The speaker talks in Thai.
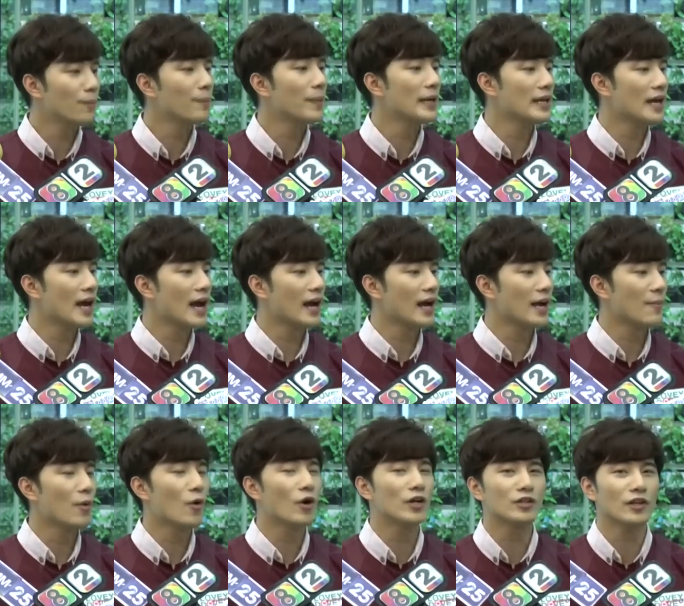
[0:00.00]
ต้นปีหน้าครั
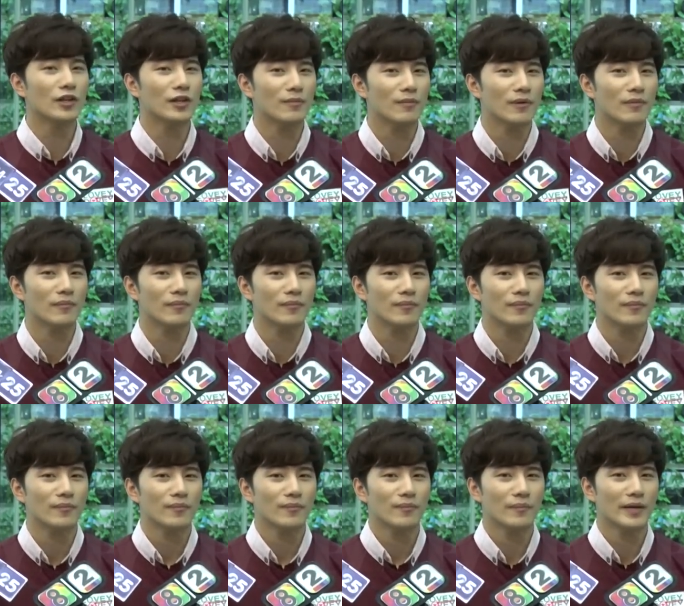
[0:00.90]
บเพราะว่าตอนนี้มัน
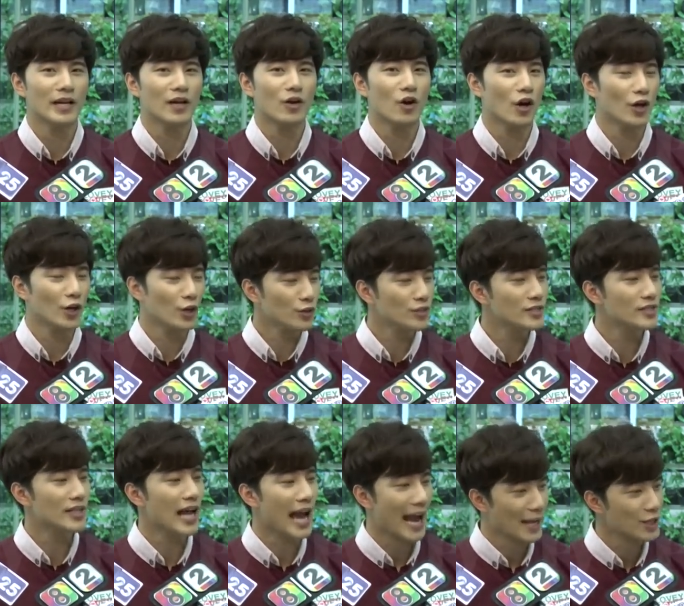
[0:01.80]
มีละครต้อง
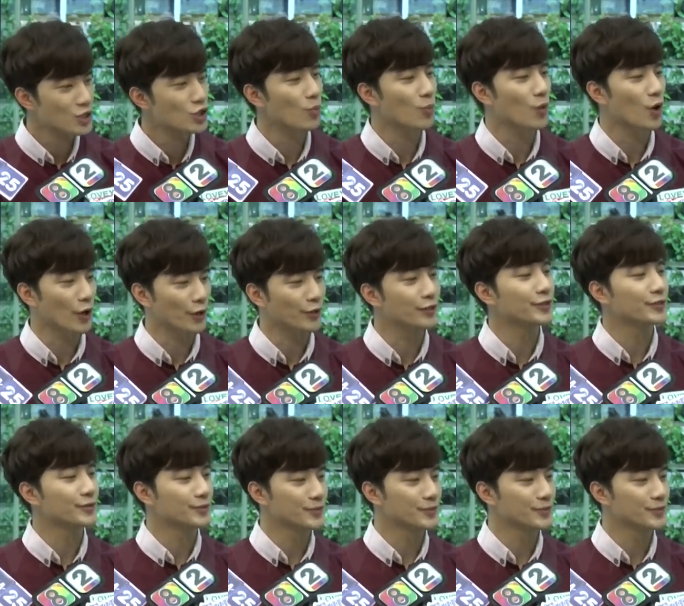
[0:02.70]
ถ่ายจบก่อน